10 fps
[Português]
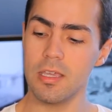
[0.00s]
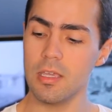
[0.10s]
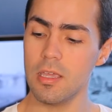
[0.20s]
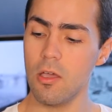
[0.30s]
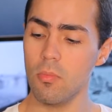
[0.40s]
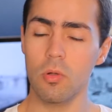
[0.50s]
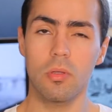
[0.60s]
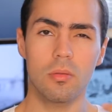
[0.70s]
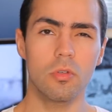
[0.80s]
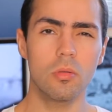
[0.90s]
E é uma
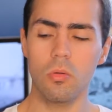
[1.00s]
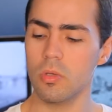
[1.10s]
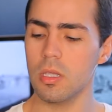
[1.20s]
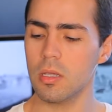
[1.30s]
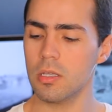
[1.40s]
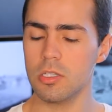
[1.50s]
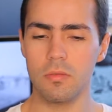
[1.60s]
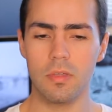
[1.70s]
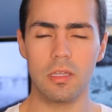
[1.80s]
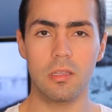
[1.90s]
coisa muito ruim que a
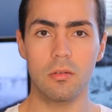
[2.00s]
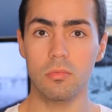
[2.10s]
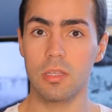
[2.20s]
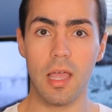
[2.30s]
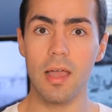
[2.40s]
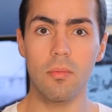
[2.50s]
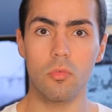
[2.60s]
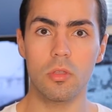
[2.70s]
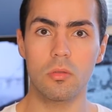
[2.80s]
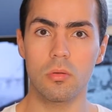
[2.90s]
gente vê que não tá
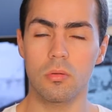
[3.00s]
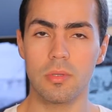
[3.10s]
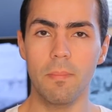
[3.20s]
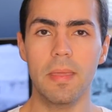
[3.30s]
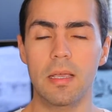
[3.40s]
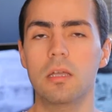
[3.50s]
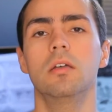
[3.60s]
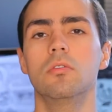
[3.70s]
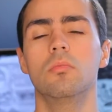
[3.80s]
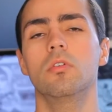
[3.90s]
muito, não tá
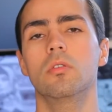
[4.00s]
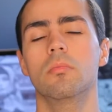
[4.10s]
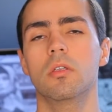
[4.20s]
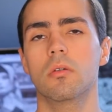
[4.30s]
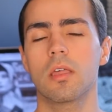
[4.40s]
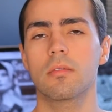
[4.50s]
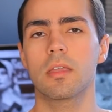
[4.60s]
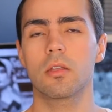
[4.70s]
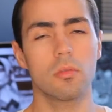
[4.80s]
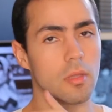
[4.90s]
pegando muito mirrorless
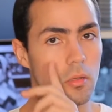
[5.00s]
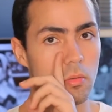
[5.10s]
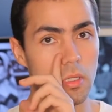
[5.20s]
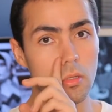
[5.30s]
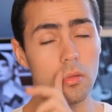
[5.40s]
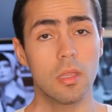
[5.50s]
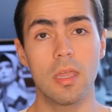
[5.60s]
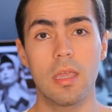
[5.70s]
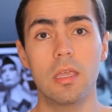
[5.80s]
ainda nos Estados Unidos